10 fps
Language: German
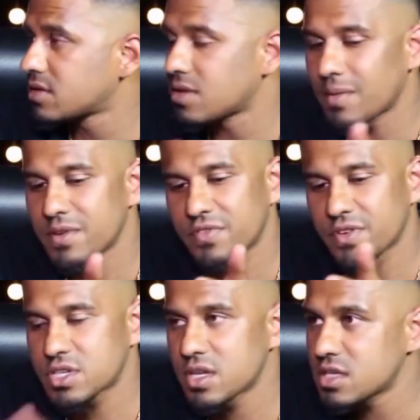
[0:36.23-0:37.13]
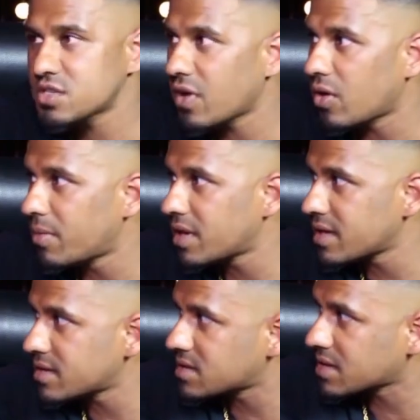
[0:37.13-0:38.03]
So, aber ich verstehe nicht, warum man
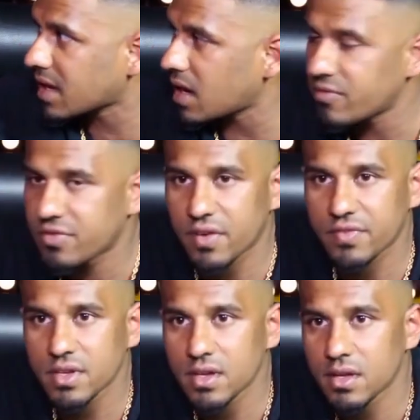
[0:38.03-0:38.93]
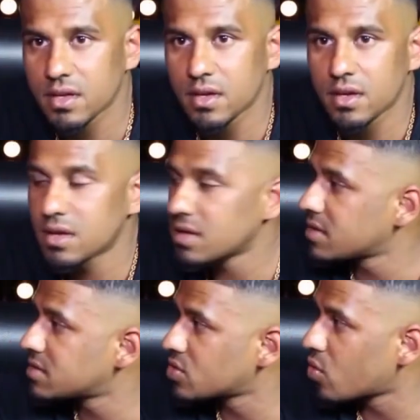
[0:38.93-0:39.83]
jetzt krampfhaft
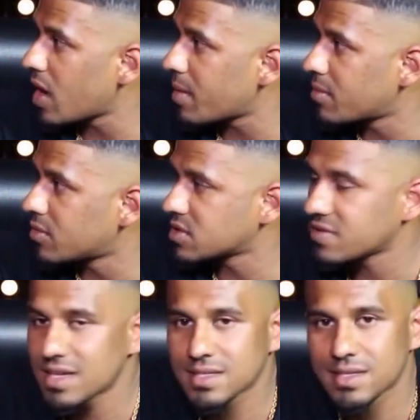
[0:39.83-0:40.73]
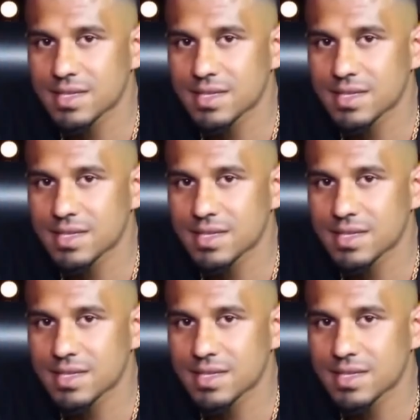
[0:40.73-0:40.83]
so rappen muss, weißt du?